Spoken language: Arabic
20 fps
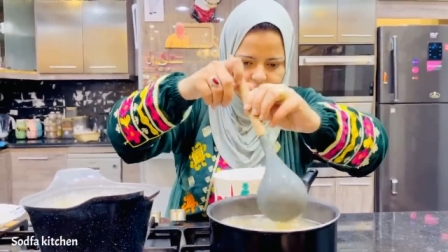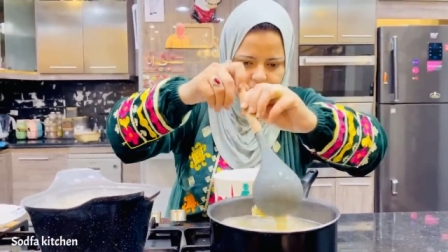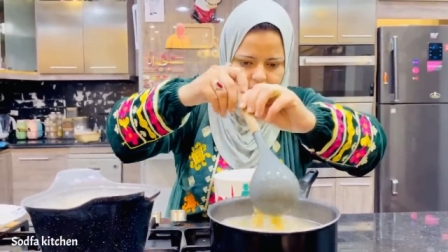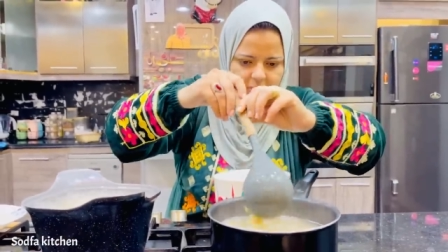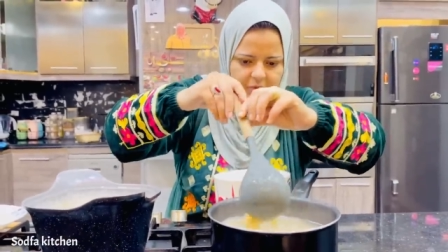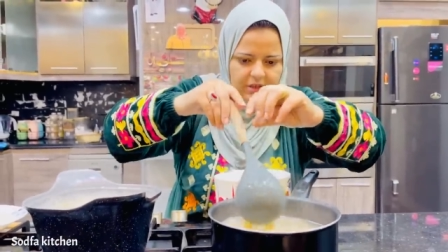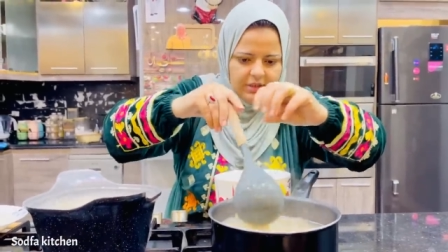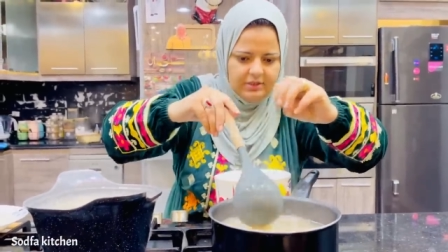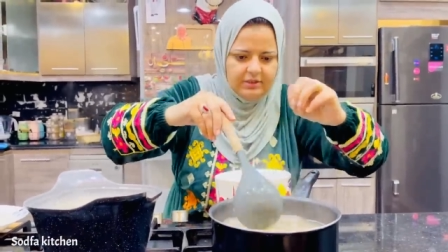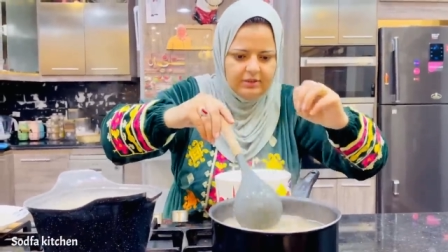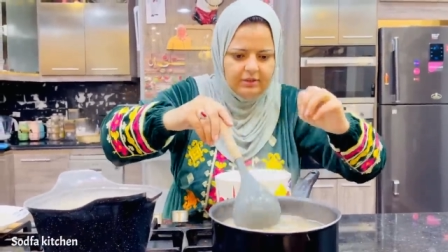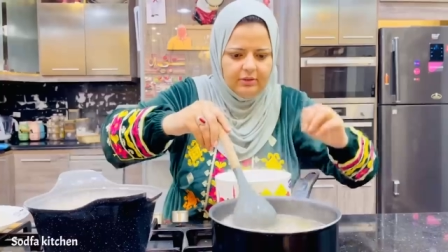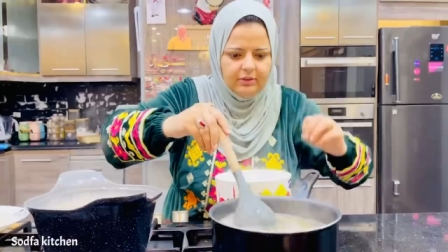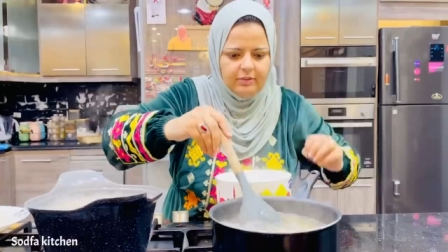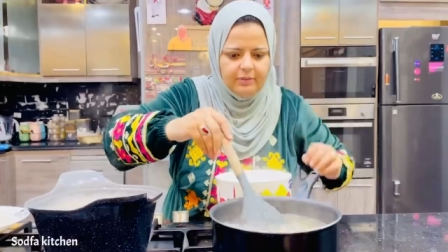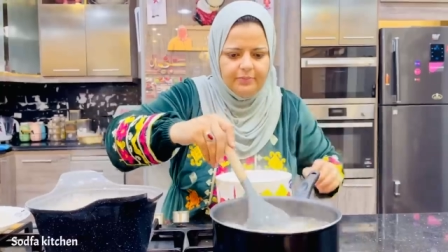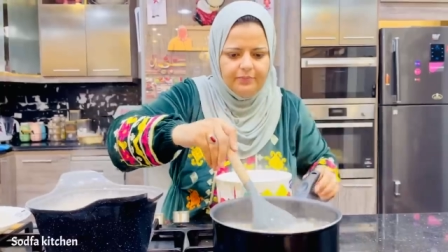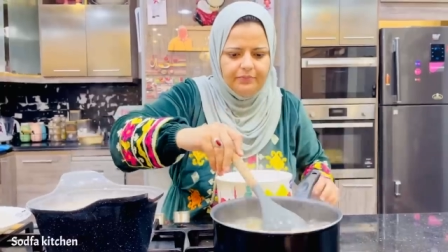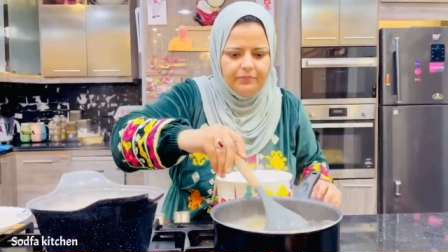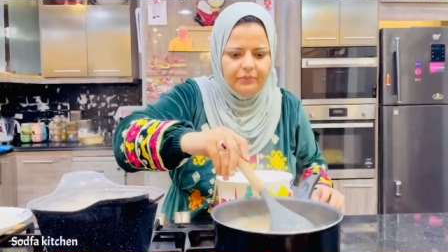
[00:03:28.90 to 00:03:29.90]
بس
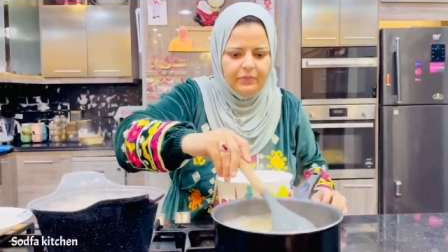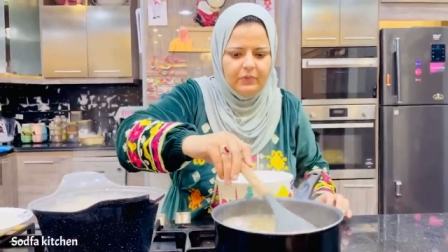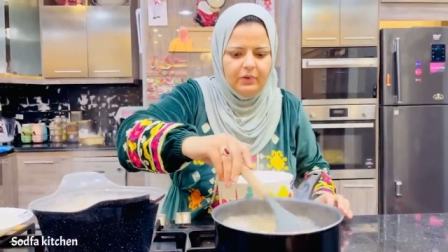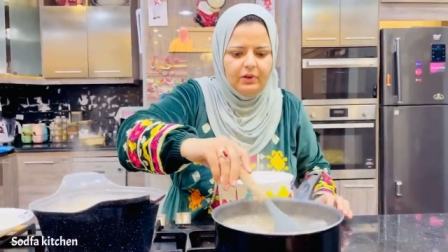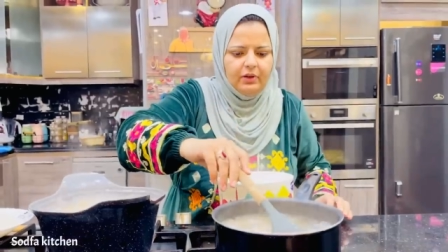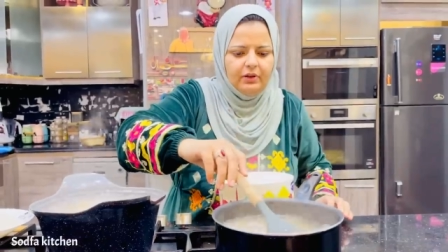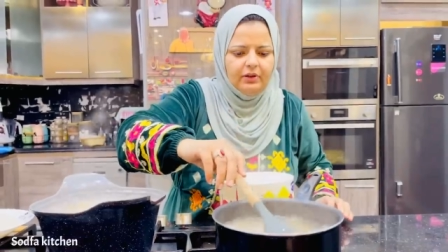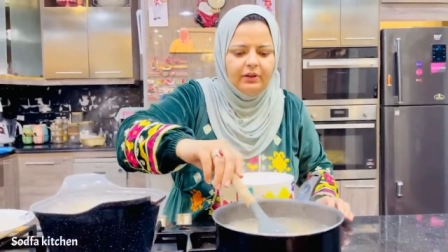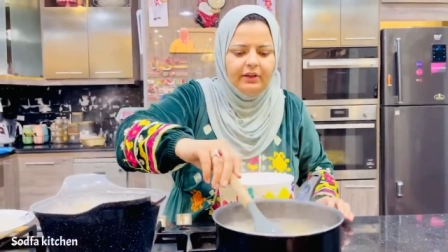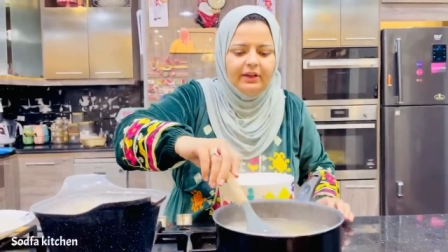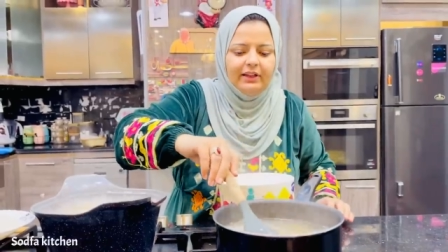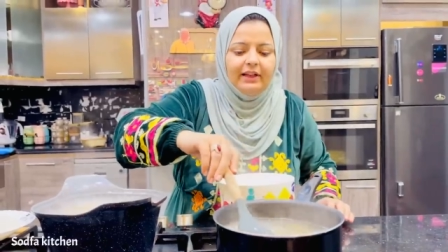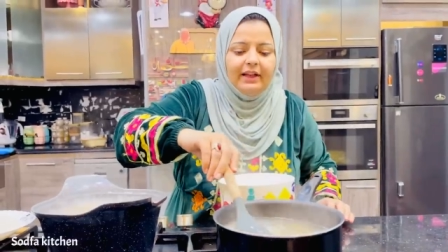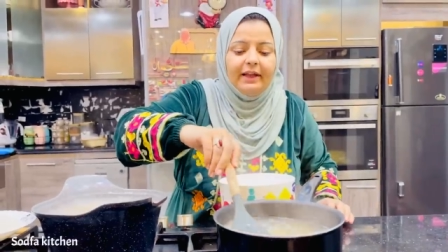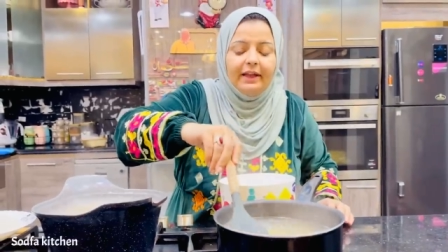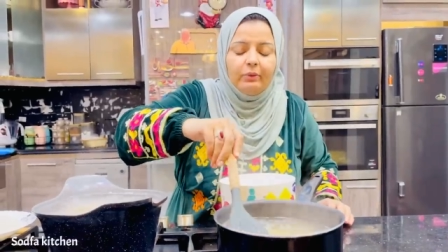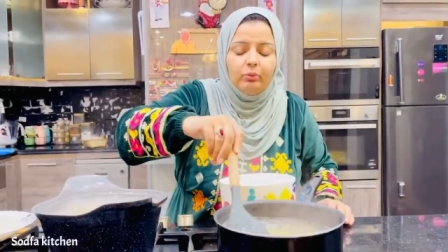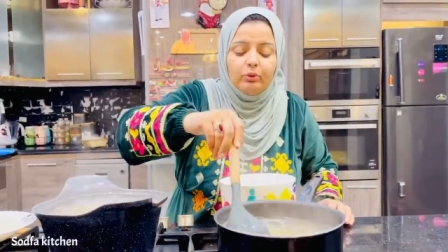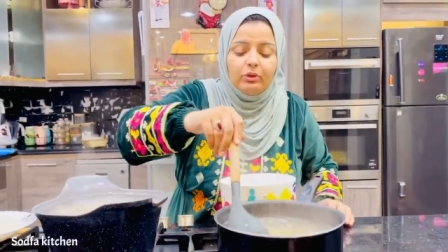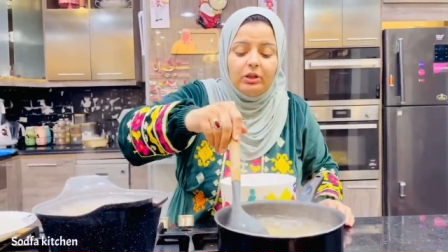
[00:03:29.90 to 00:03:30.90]

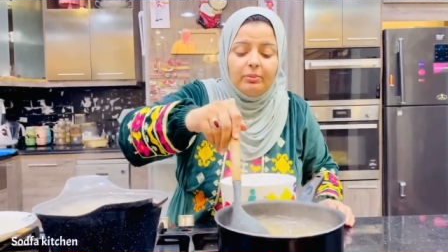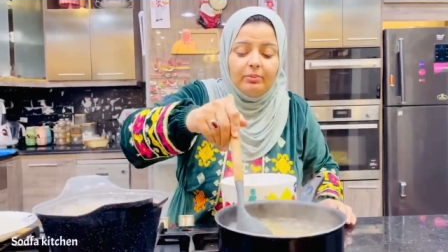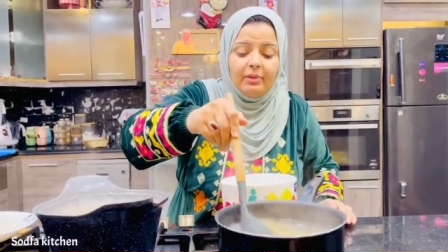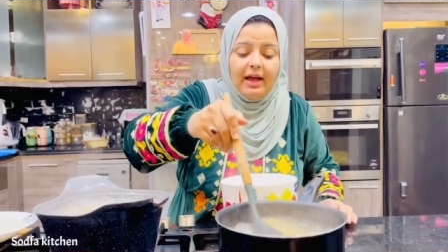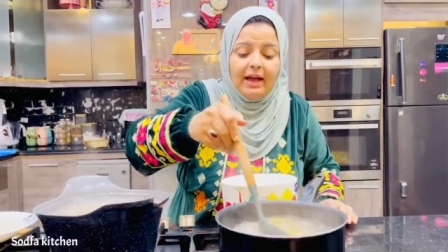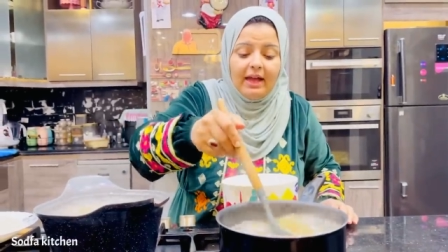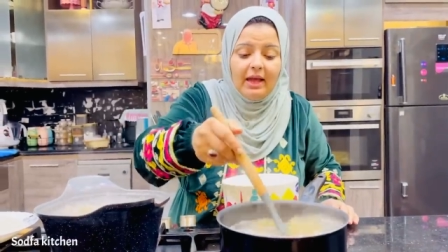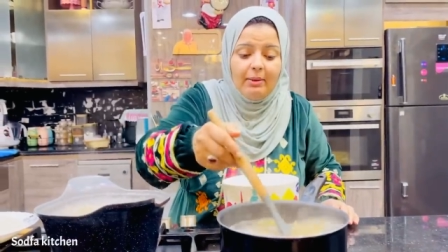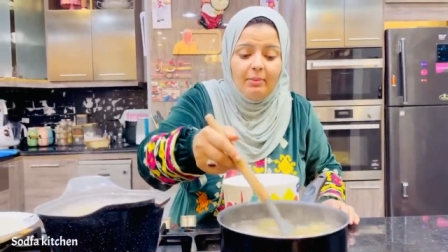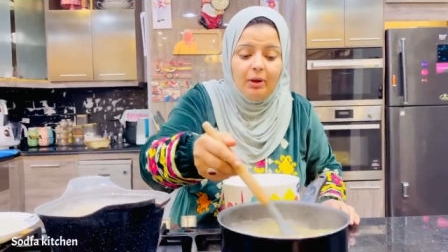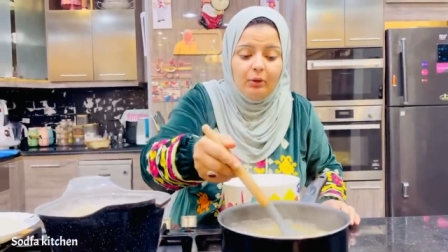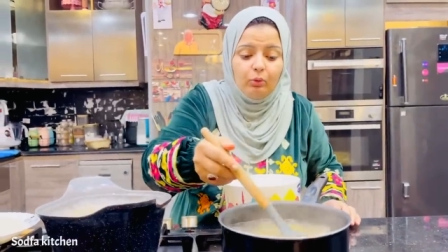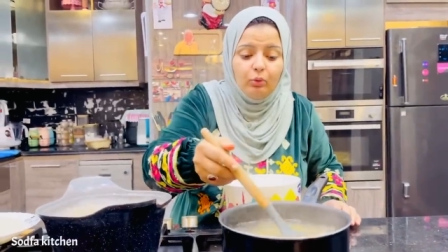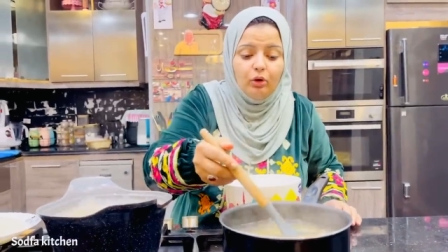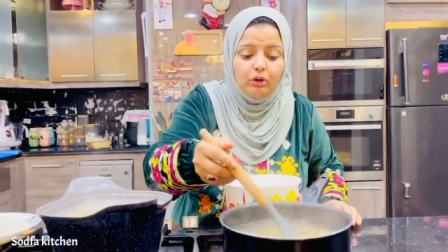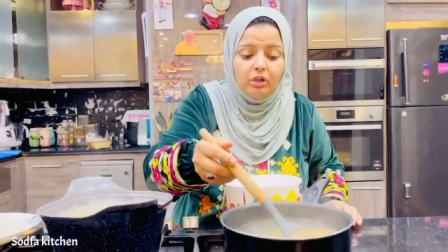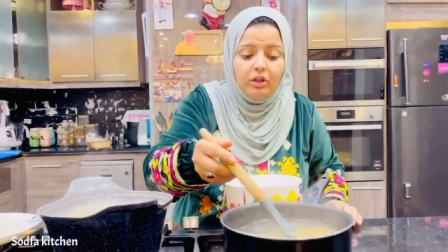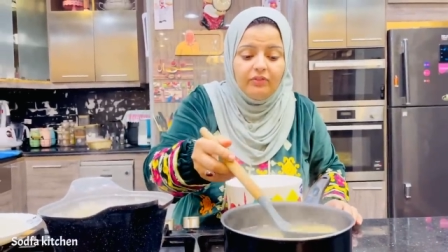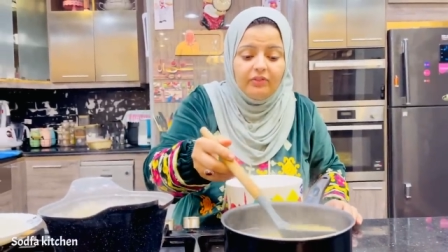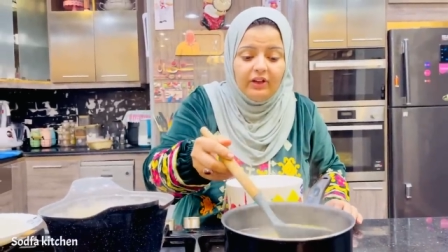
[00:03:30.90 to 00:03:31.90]
غلوتين بقى كمان روح
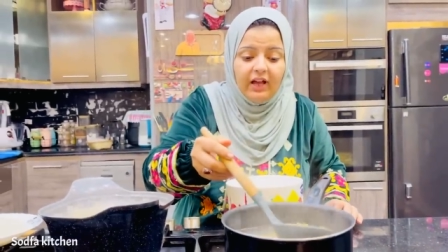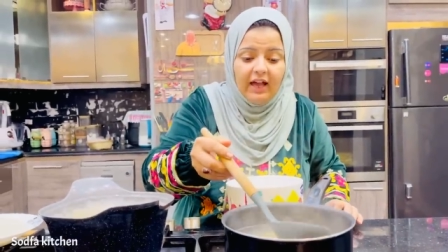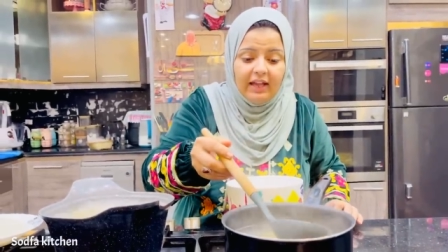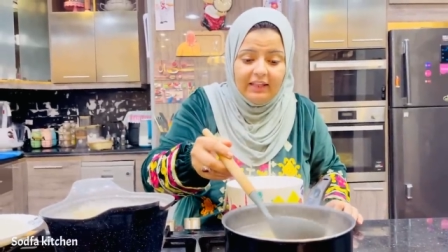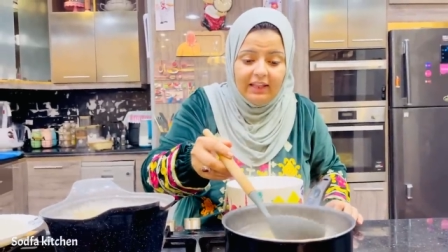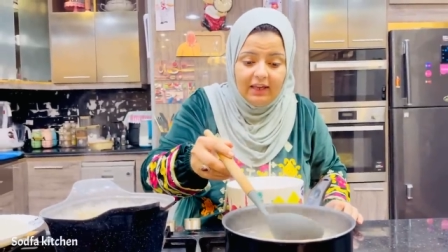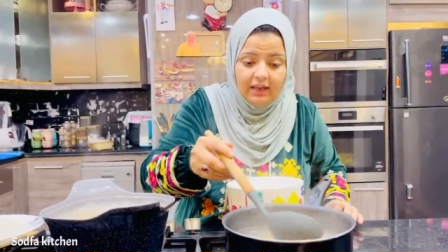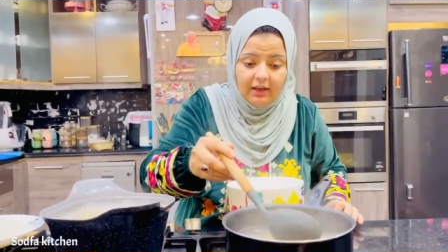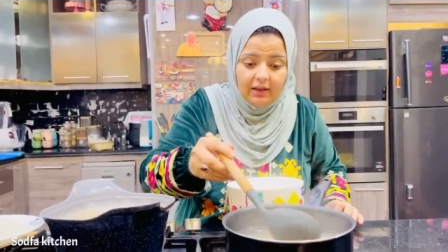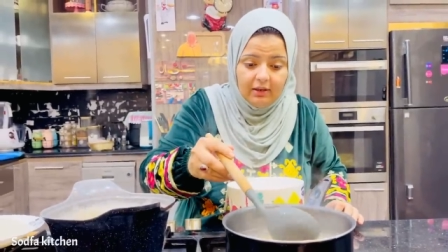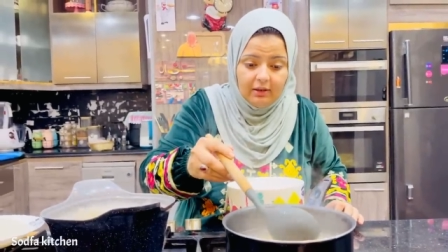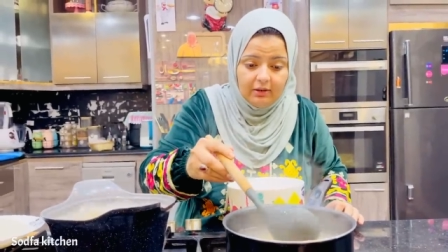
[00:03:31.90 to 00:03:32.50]
طافية عليه